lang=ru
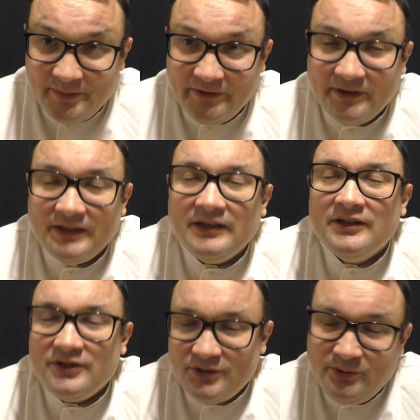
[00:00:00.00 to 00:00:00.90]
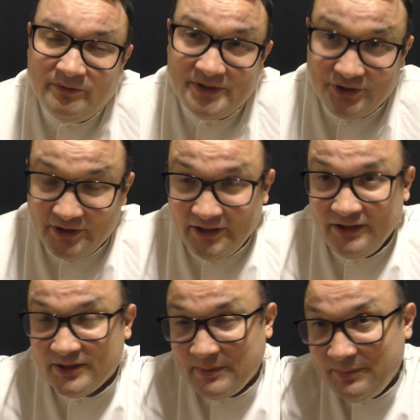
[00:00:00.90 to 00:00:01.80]
заболеваний. Ждем вас в нашей
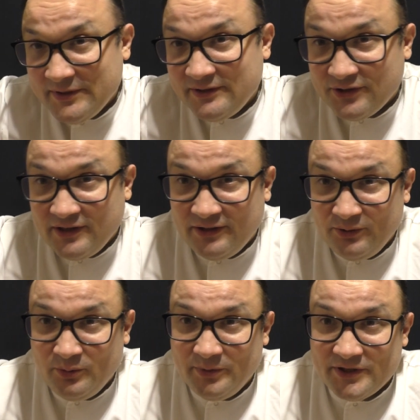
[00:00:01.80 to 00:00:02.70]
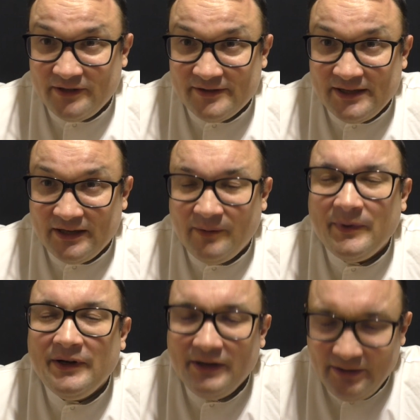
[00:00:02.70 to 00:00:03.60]
клинике. Подписывайтесь на наш канал на YouTube, на наш канал в Instagram.
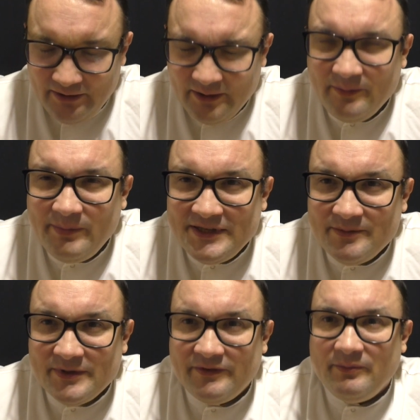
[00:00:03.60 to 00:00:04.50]
Спасибо за